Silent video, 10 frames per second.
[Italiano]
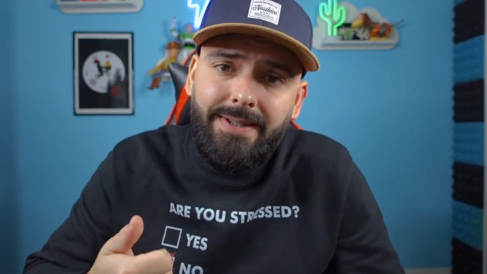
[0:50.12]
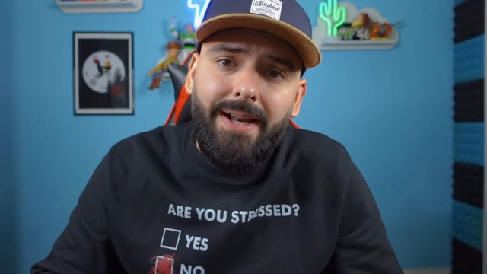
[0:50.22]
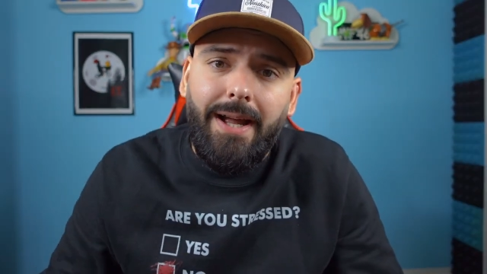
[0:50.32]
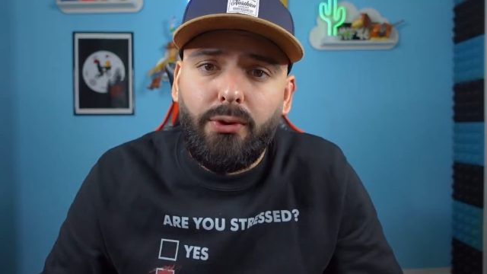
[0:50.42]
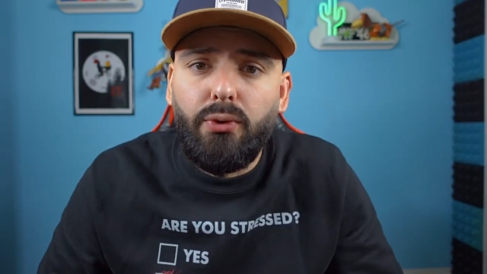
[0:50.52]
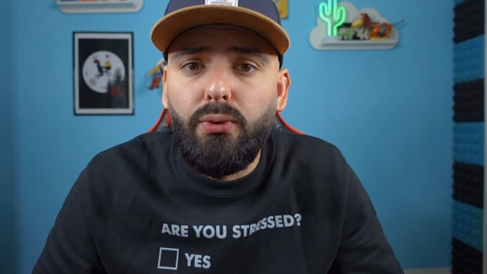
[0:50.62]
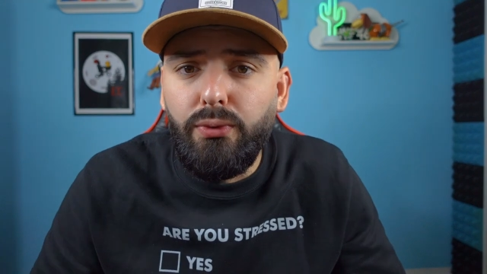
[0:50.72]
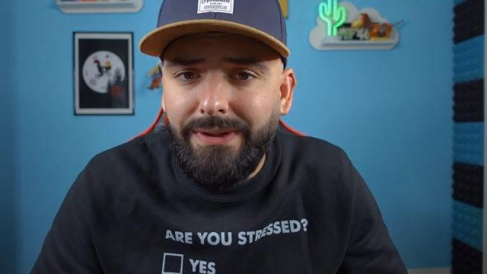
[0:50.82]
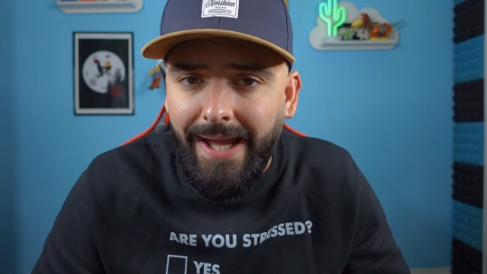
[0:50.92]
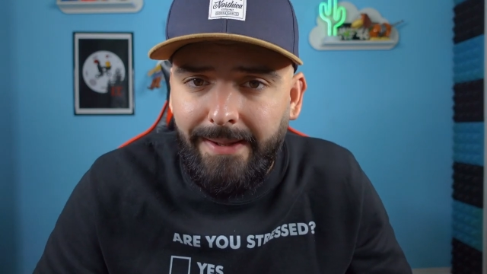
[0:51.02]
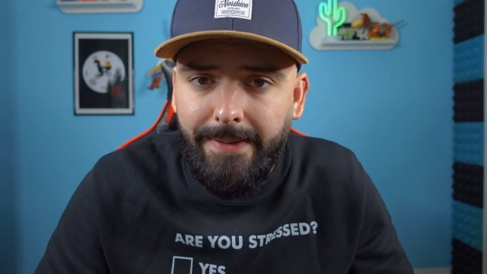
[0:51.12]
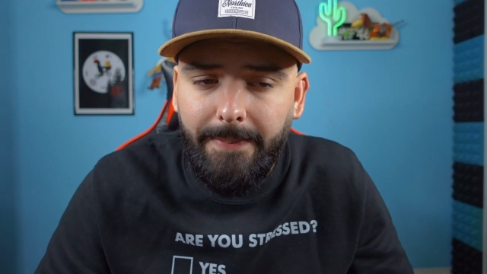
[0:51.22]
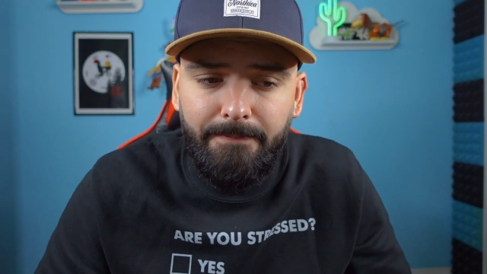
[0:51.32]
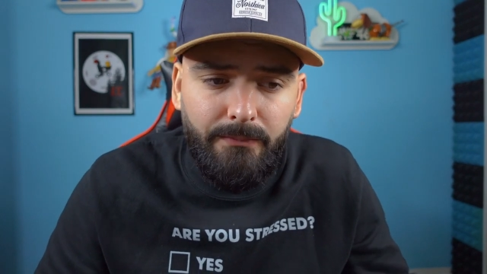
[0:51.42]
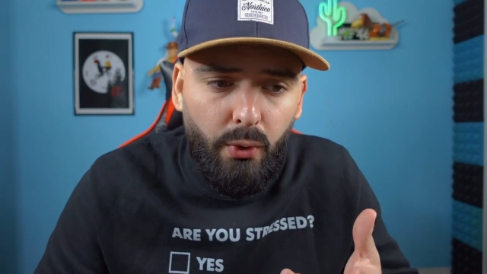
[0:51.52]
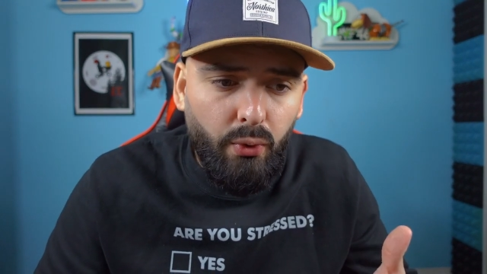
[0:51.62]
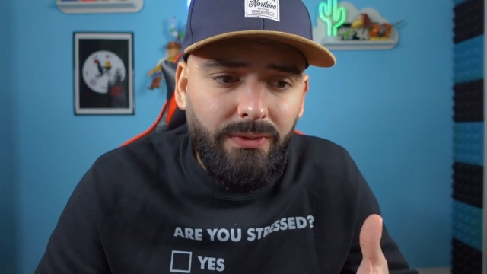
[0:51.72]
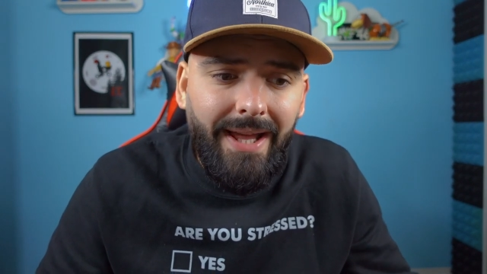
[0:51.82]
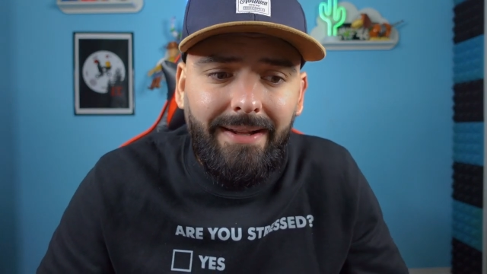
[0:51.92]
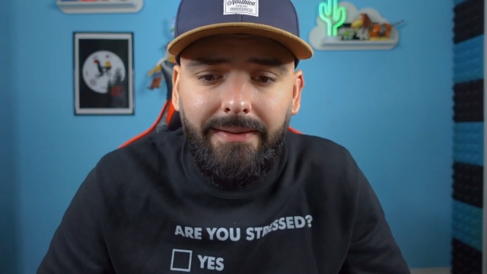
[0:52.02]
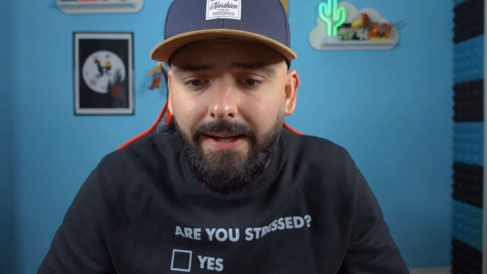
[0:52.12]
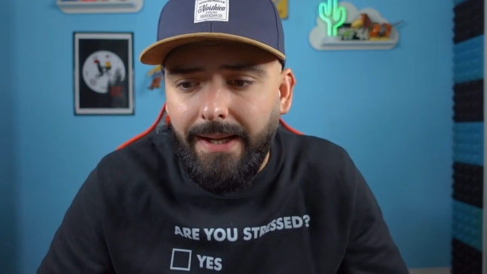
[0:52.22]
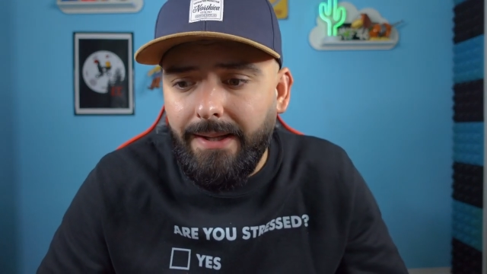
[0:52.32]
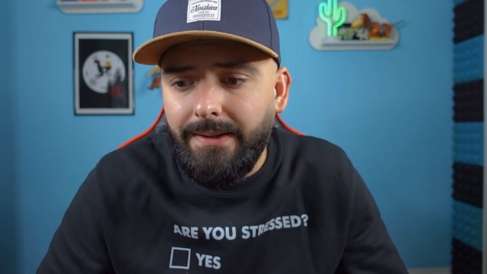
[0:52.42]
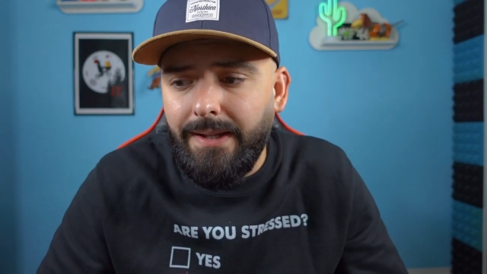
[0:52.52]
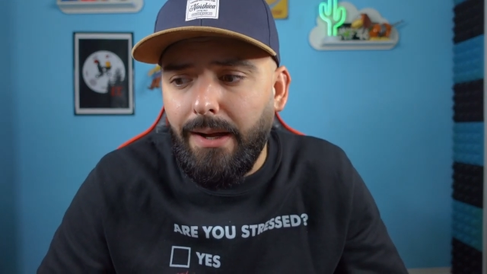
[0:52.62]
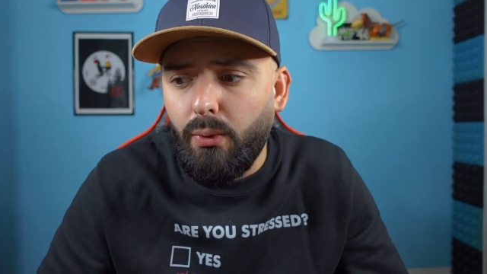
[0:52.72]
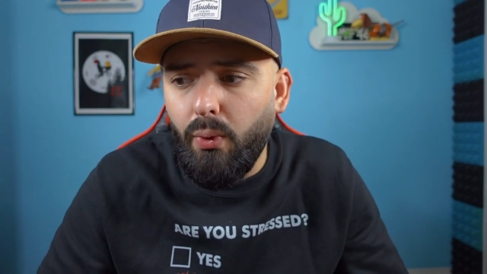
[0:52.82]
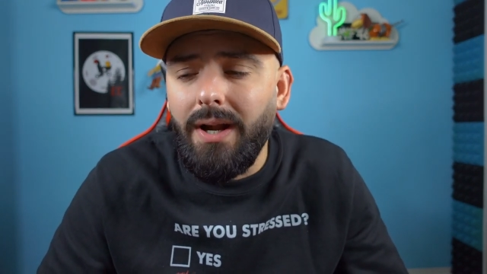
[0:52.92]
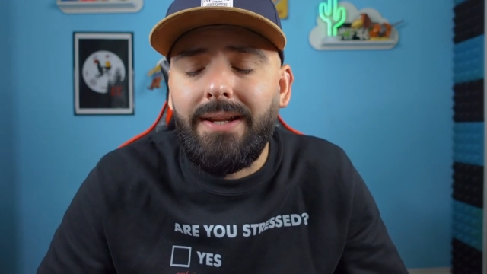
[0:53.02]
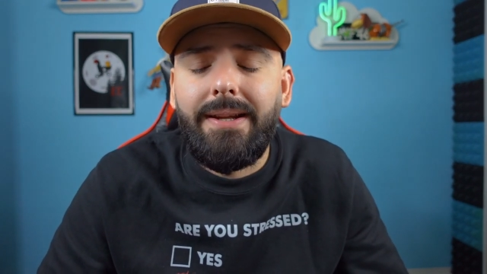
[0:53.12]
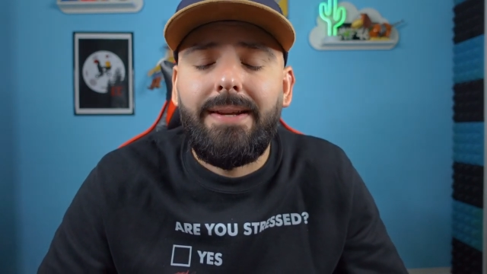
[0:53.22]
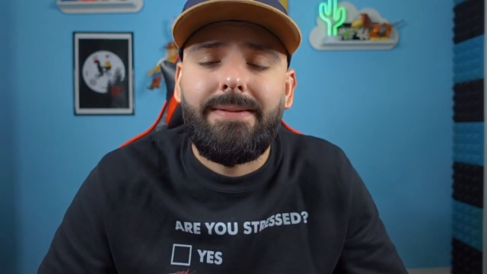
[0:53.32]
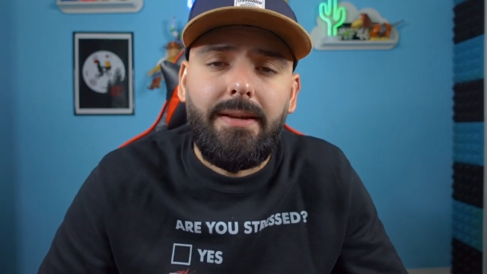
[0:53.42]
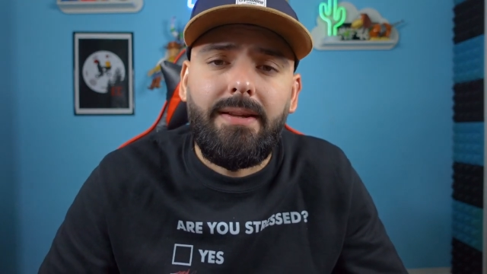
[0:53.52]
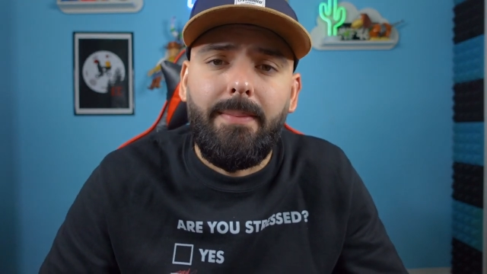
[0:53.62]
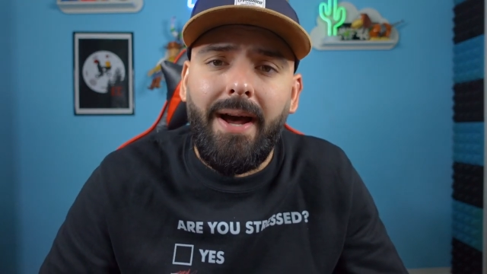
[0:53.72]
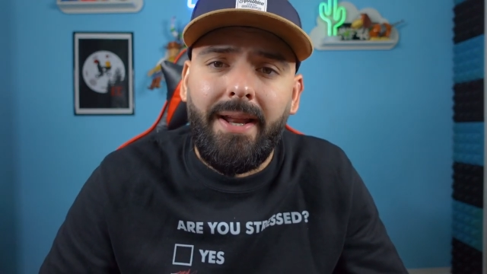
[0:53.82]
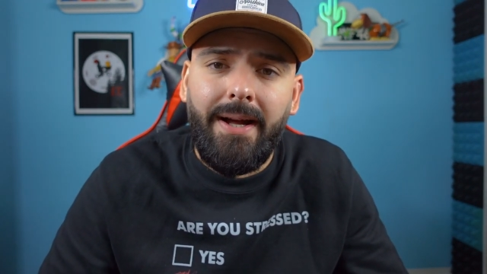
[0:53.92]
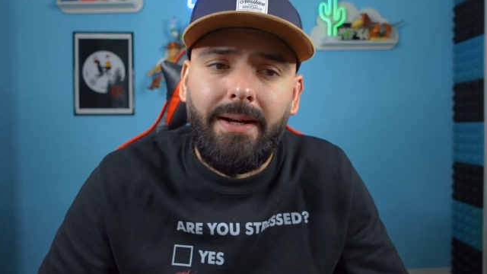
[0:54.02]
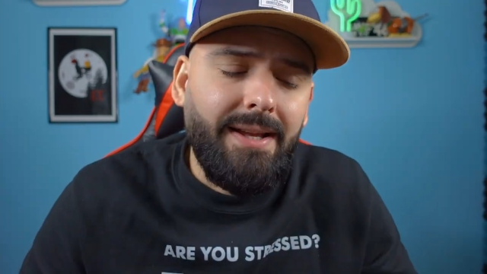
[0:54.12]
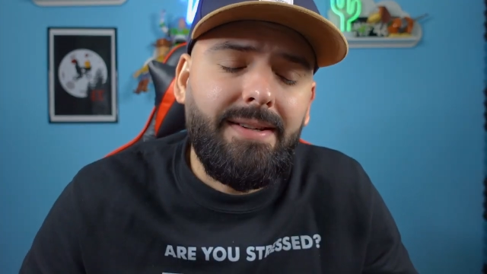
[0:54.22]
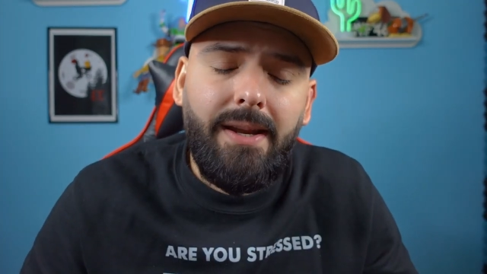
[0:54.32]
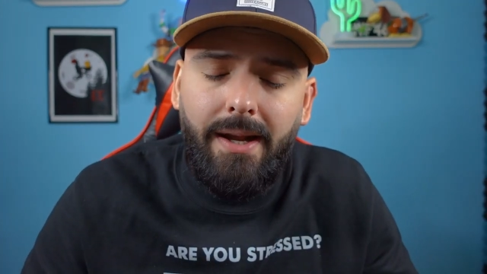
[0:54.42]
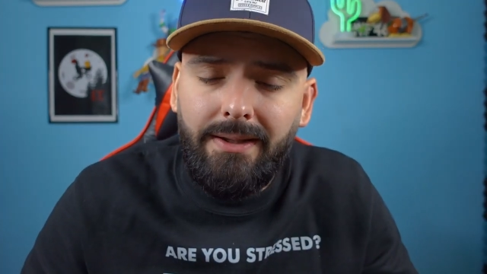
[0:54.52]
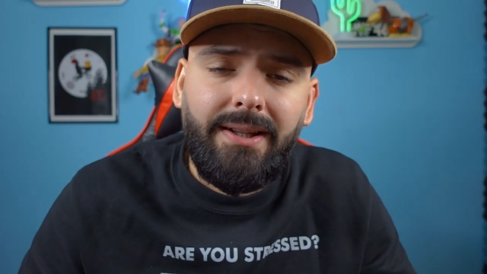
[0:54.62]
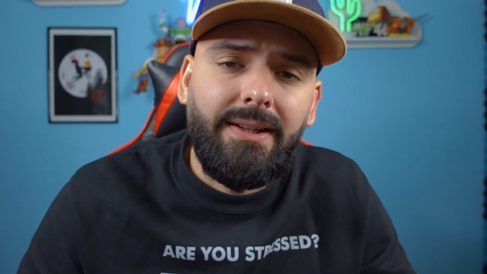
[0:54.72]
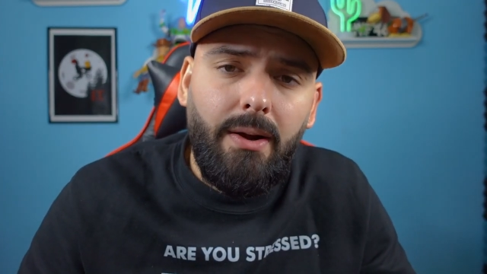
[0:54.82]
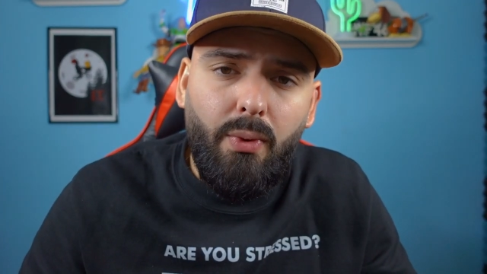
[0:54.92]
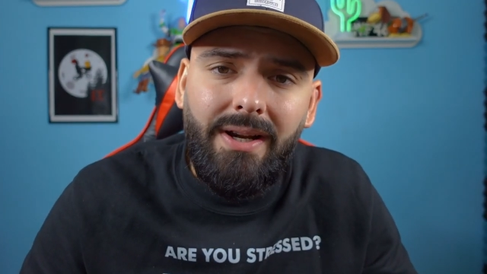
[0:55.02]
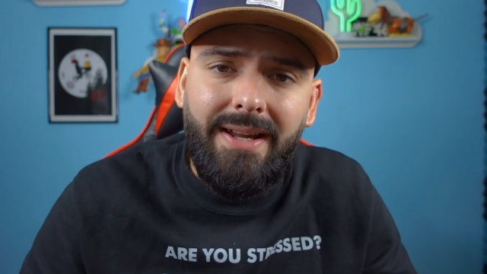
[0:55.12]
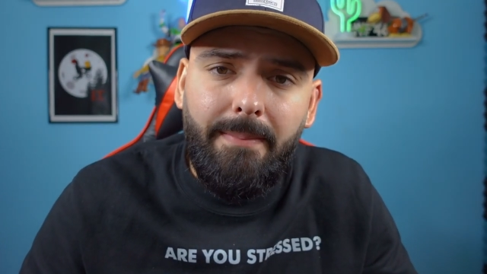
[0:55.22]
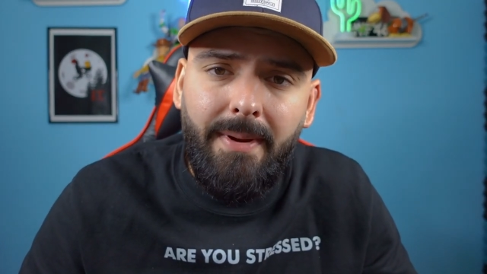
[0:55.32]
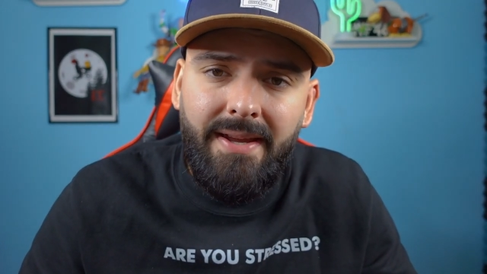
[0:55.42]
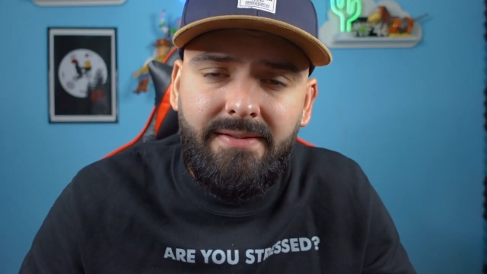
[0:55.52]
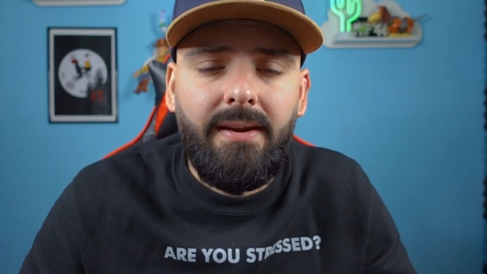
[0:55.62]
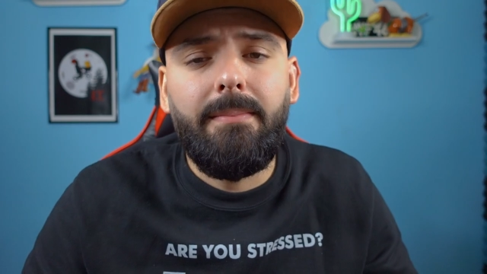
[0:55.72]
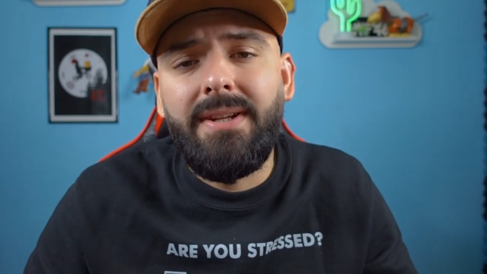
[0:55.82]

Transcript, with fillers: tirato un dente un dente che da qualche settimana, anzi in realtà da qualche mese,